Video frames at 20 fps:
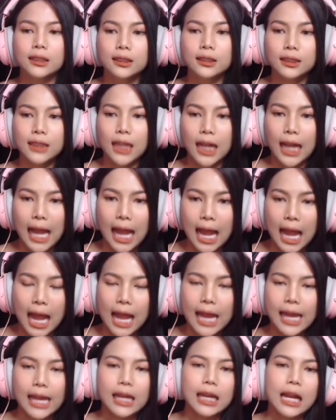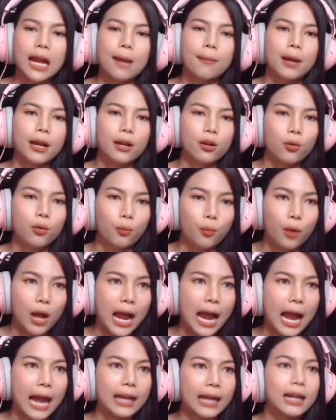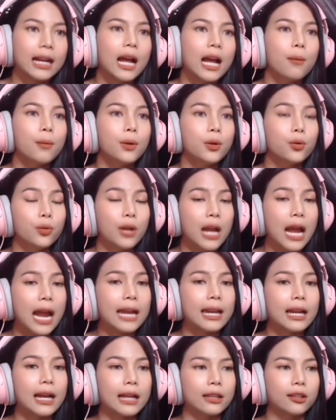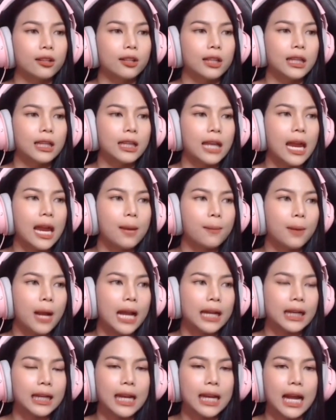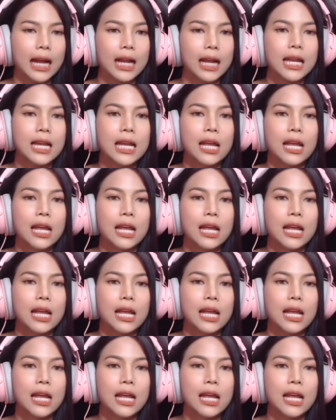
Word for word: สกายกับขนมหวานเข้าไปดูได้นะคะ ตอนนี้ทีมงานกำลัง